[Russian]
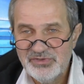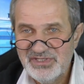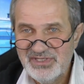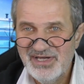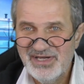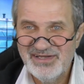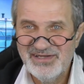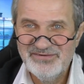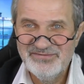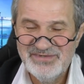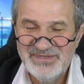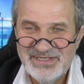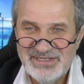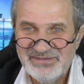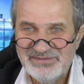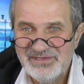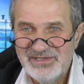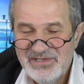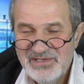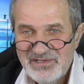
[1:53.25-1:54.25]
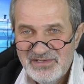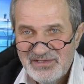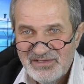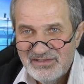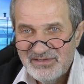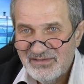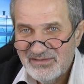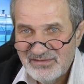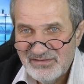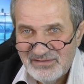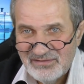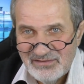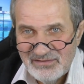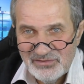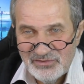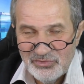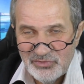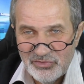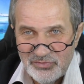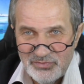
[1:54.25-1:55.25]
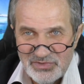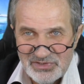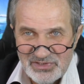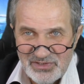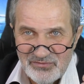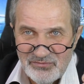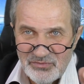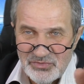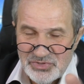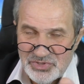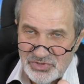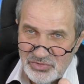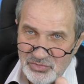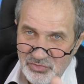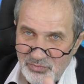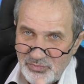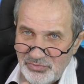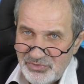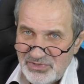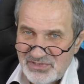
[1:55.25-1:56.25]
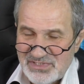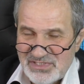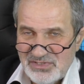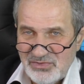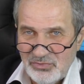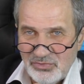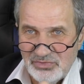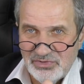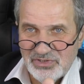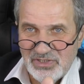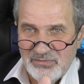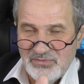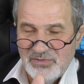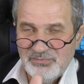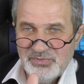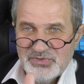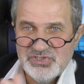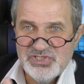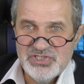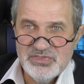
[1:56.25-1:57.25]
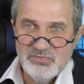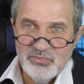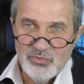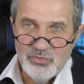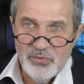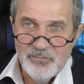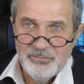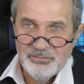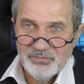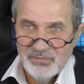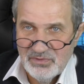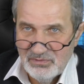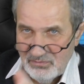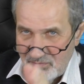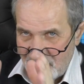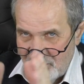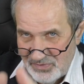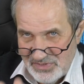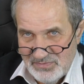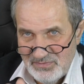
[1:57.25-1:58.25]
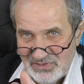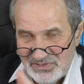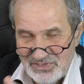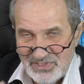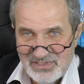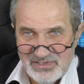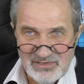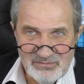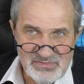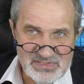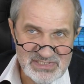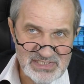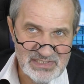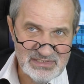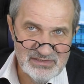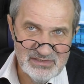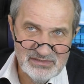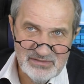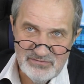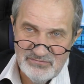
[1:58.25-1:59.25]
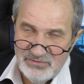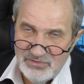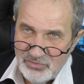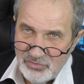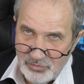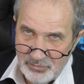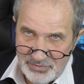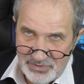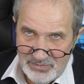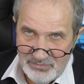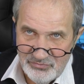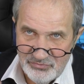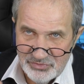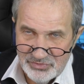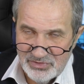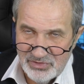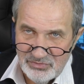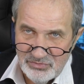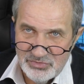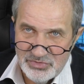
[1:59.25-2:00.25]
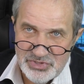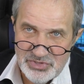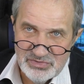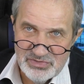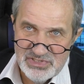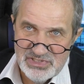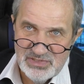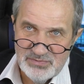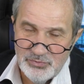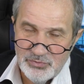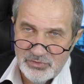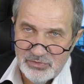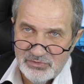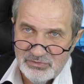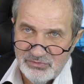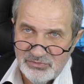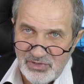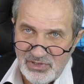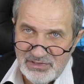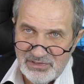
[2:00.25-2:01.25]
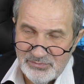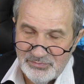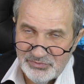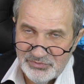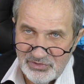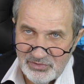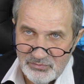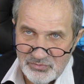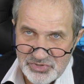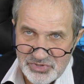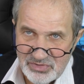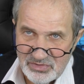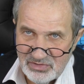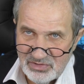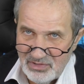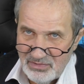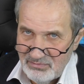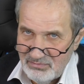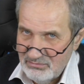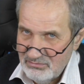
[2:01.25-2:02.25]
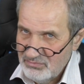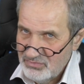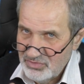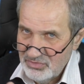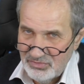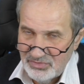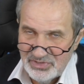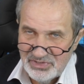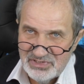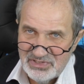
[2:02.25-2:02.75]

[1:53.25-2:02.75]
я говорил, э, кроме того, что будет с долларом и почему? Э, посмотрите обязательно это видео, прямо вот оно еще до сих пор актуально, потому что там многое